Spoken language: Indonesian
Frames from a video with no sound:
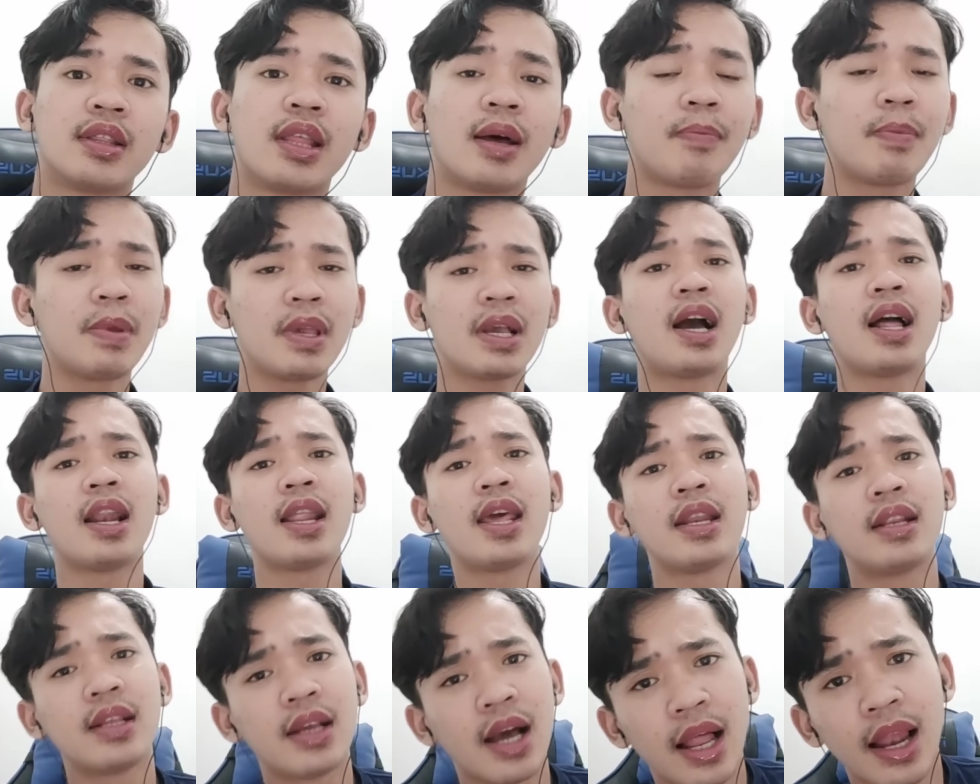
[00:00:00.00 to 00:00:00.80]
tapi
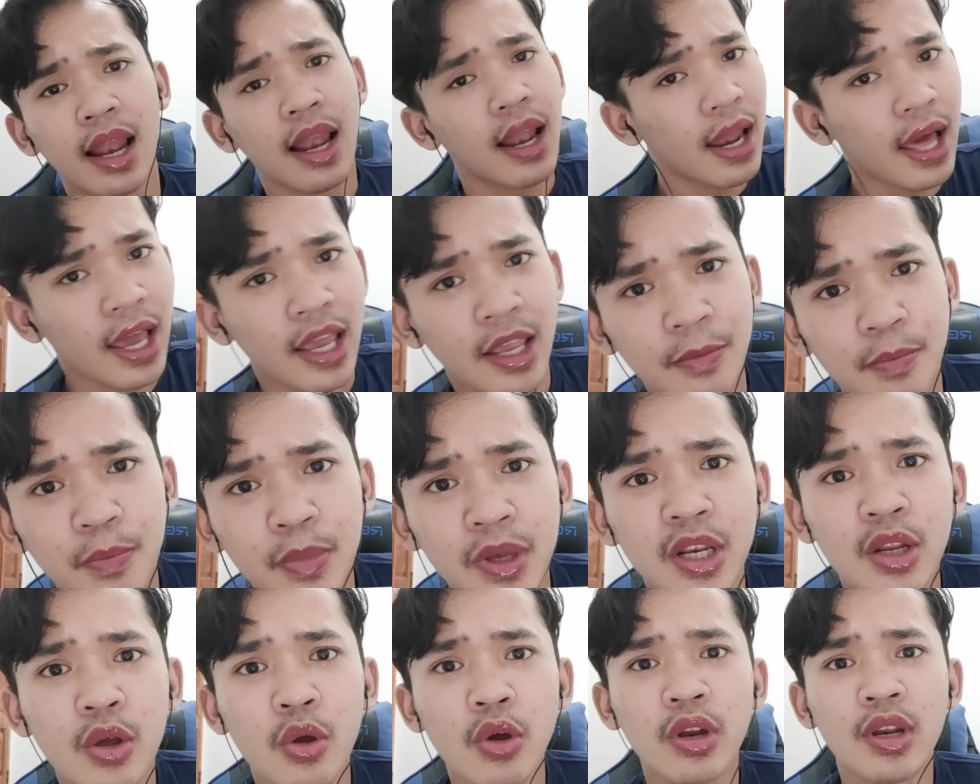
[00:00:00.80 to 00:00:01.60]
kalian gak like
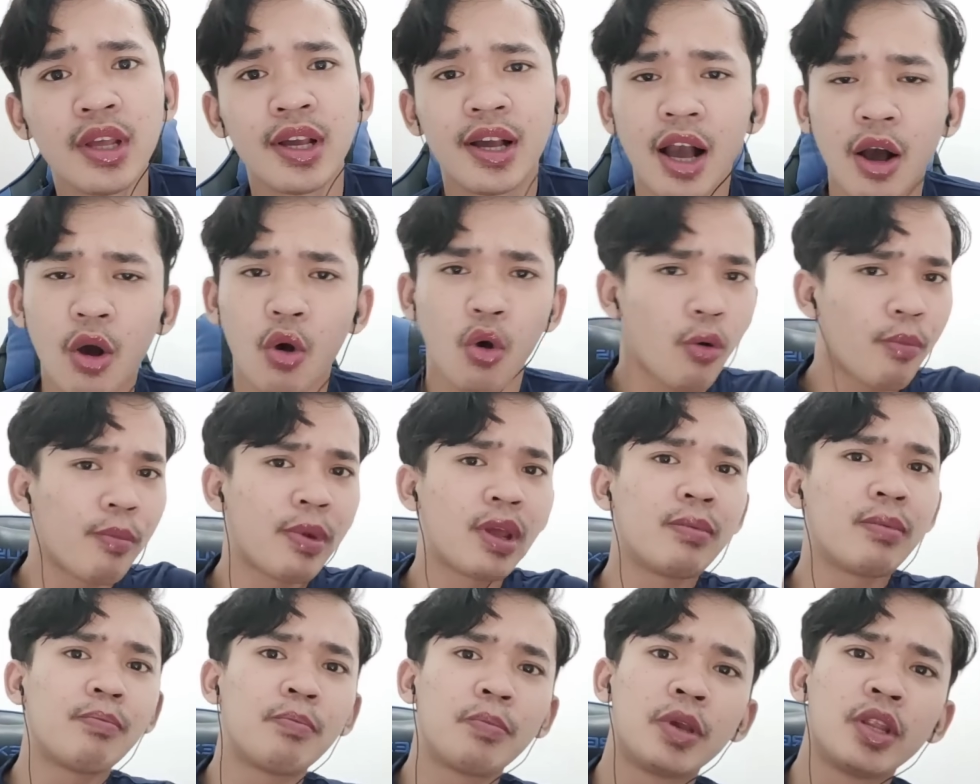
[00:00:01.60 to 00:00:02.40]
video ini gak
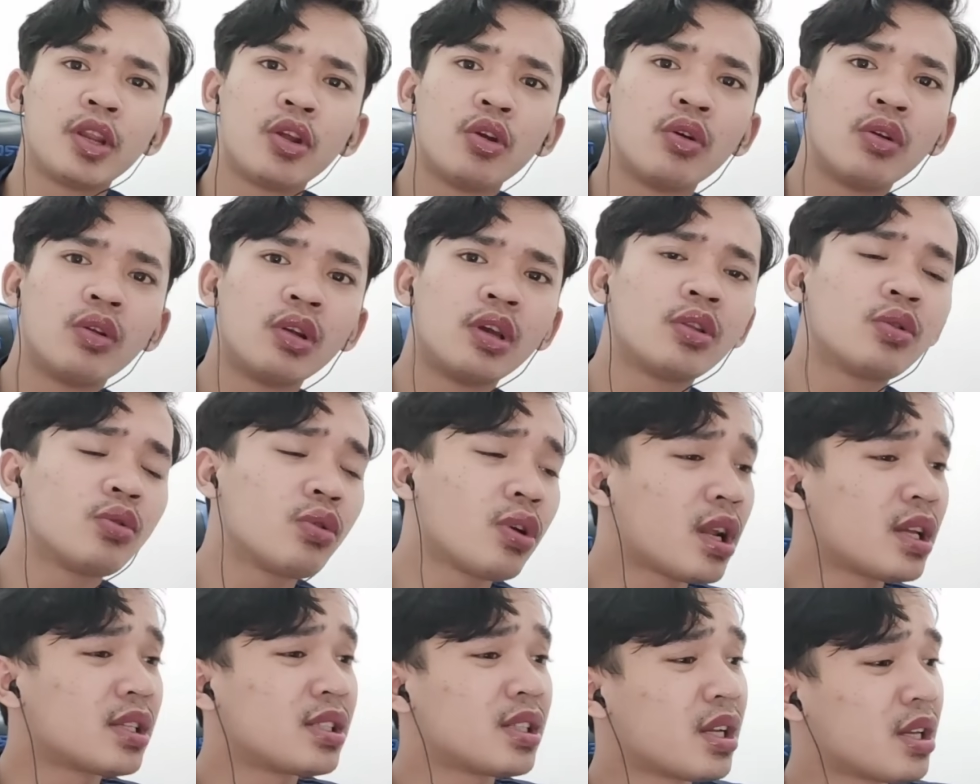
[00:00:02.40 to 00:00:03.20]
komen video ini
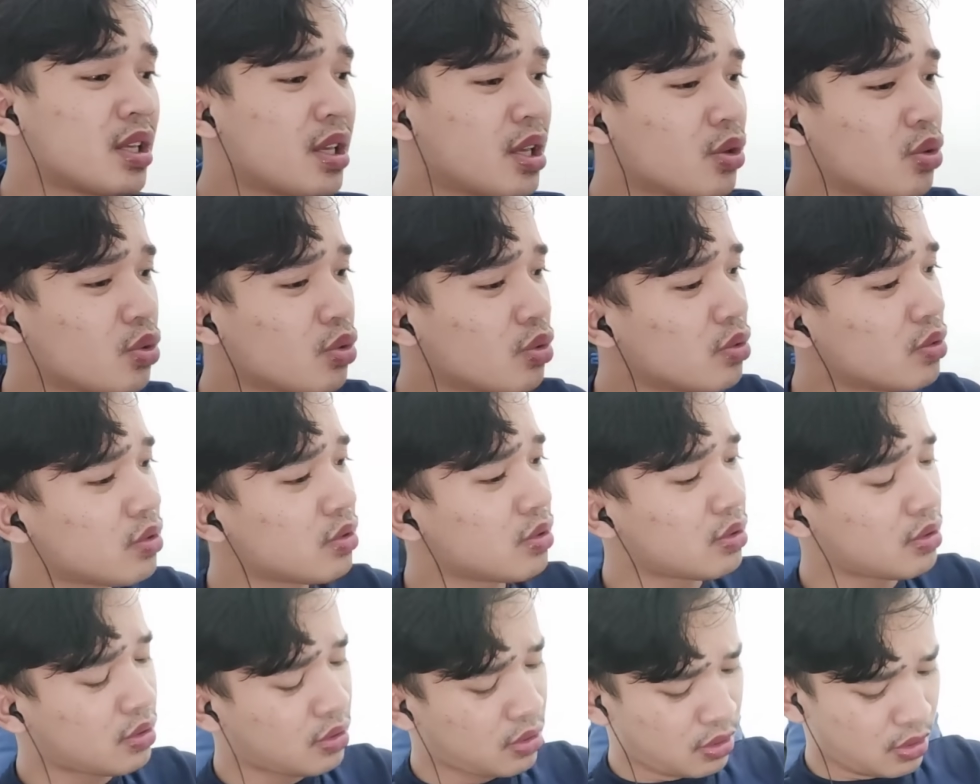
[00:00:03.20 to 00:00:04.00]
itu rasanya
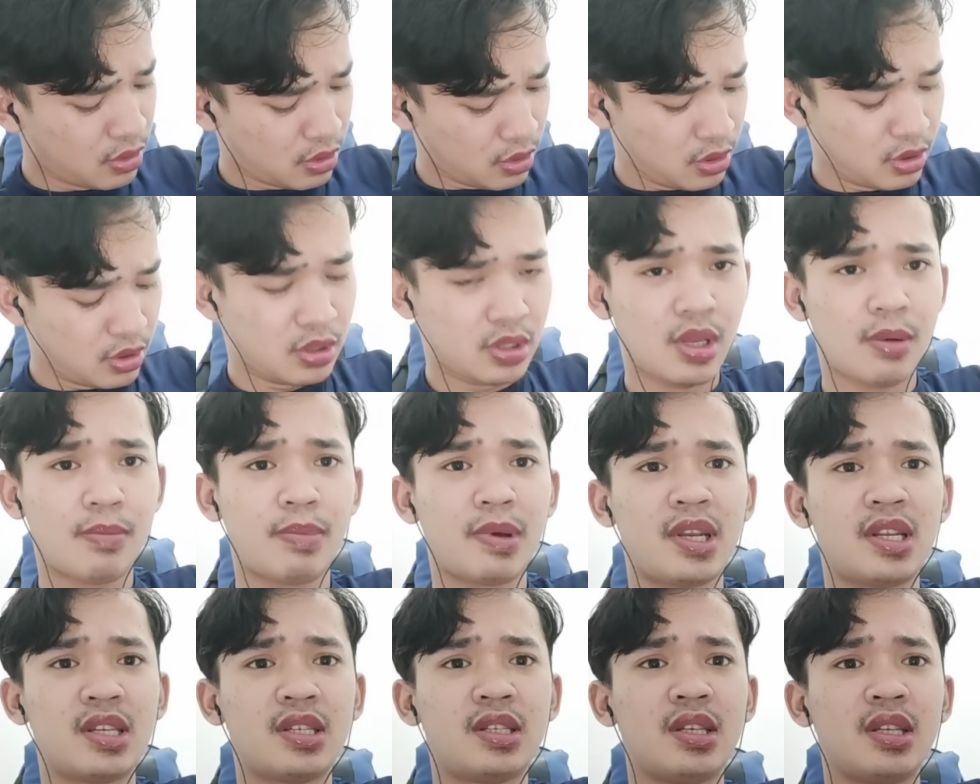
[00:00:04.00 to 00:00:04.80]
tuh
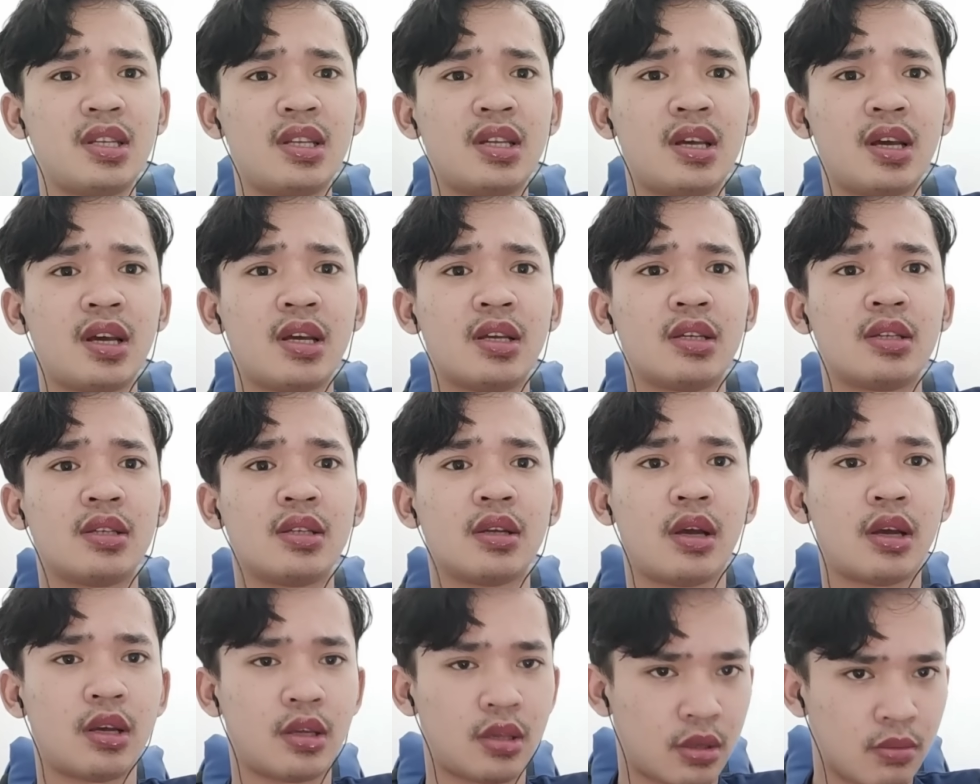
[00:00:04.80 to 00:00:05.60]
sampai di sini guys
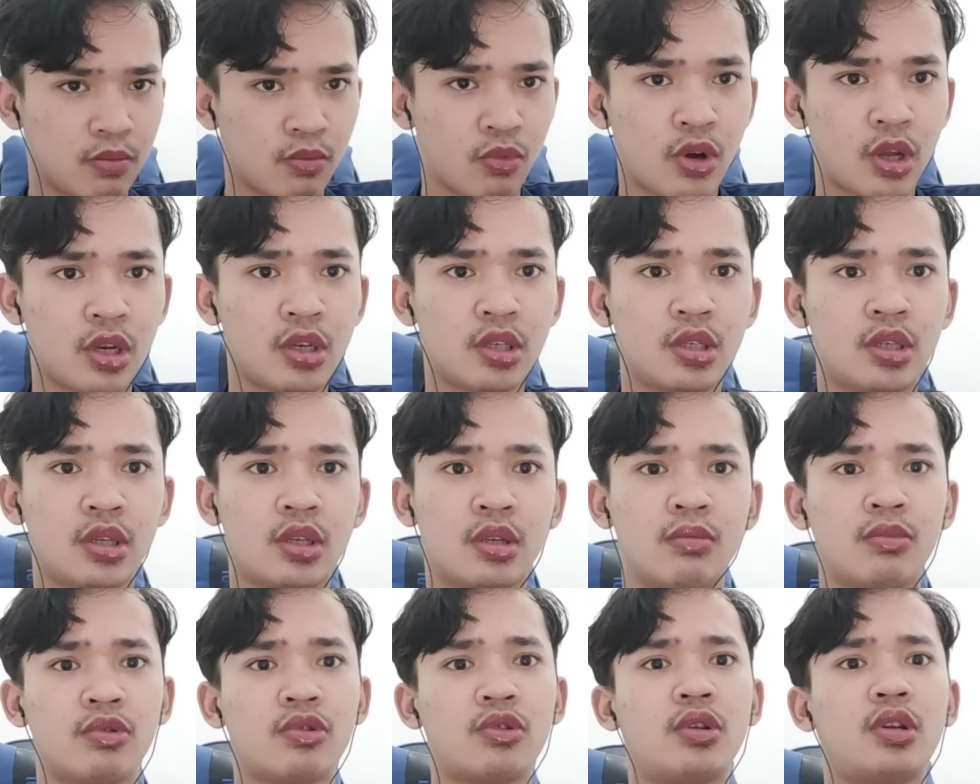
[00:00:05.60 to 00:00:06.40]
bukan di
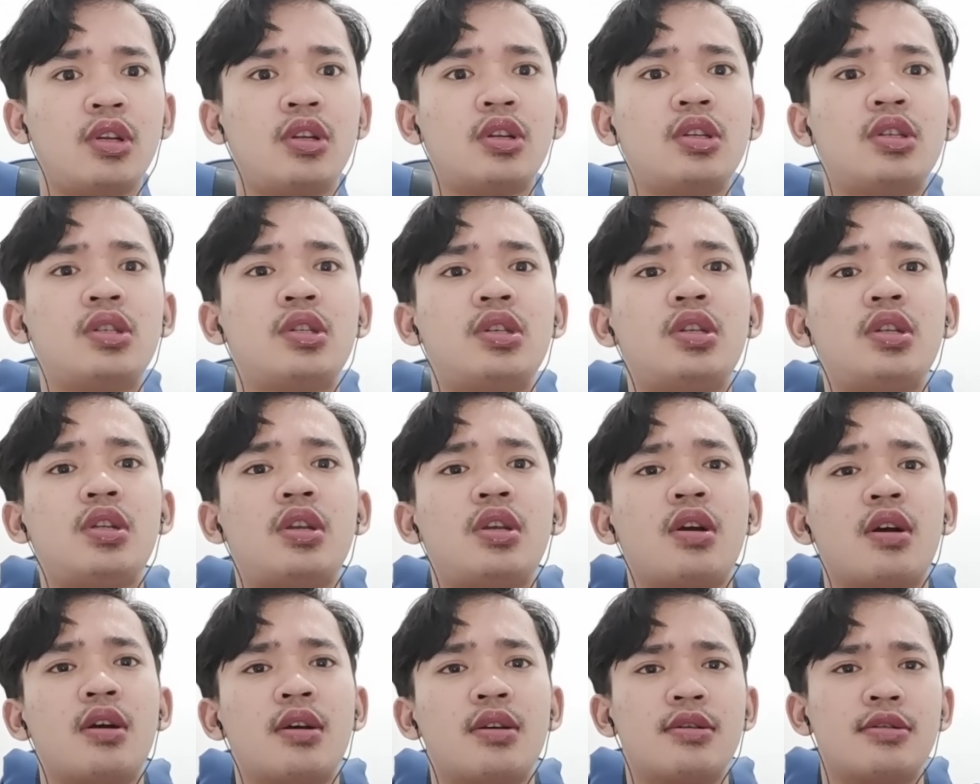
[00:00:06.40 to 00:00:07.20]
sini maksudnya di
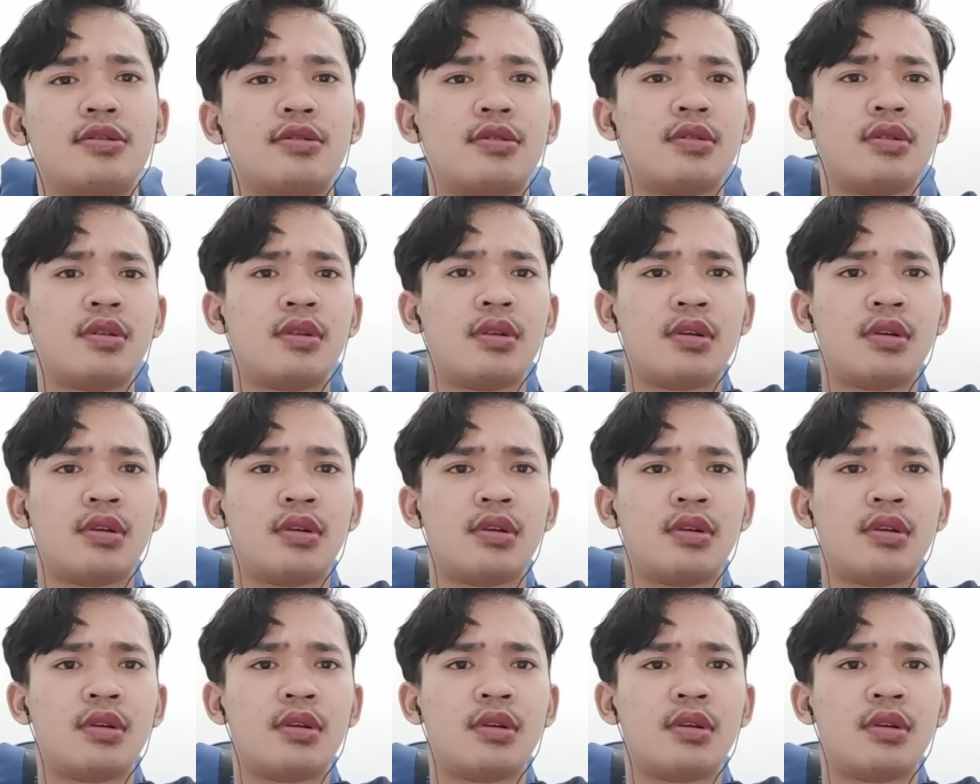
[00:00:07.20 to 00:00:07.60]
sini guys